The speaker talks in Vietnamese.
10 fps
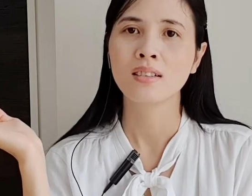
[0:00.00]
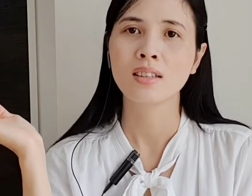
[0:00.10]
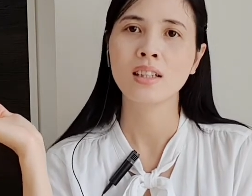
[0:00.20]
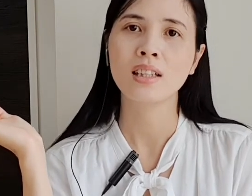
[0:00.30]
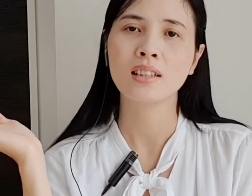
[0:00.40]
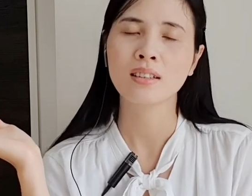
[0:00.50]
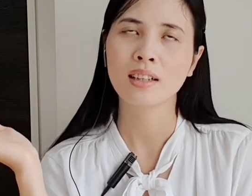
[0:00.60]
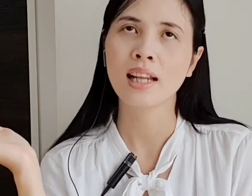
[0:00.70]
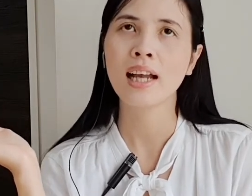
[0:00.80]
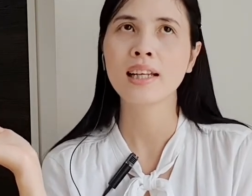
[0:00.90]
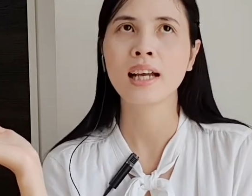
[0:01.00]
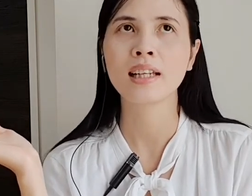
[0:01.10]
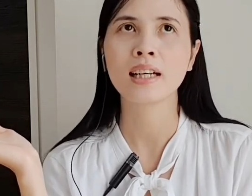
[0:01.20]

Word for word: Thì cái đai này để